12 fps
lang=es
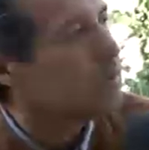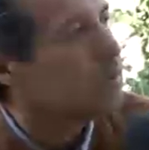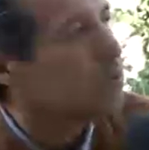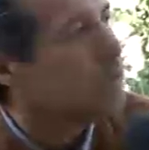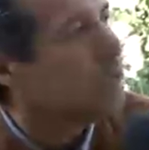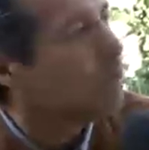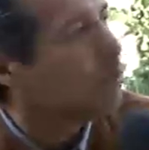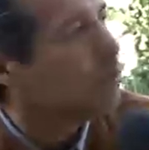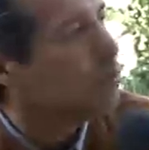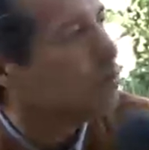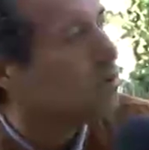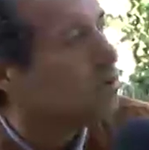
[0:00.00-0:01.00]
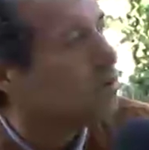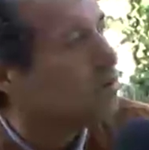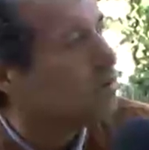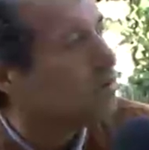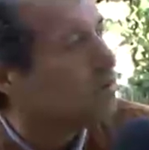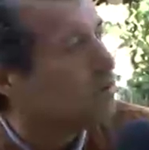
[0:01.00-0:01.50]
Yo me quiero mucho
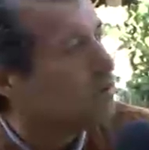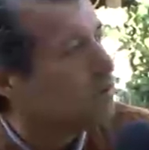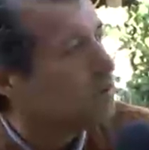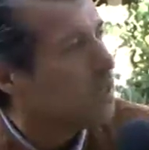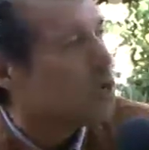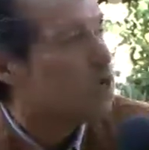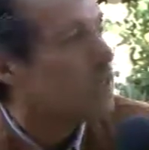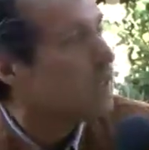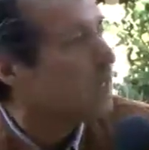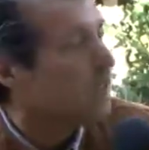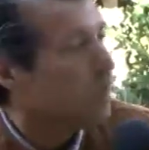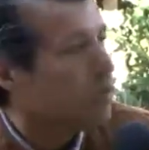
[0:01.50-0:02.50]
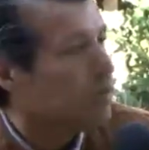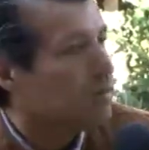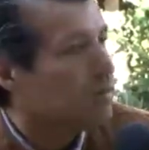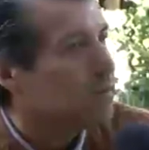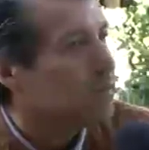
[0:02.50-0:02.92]
y yo me celebro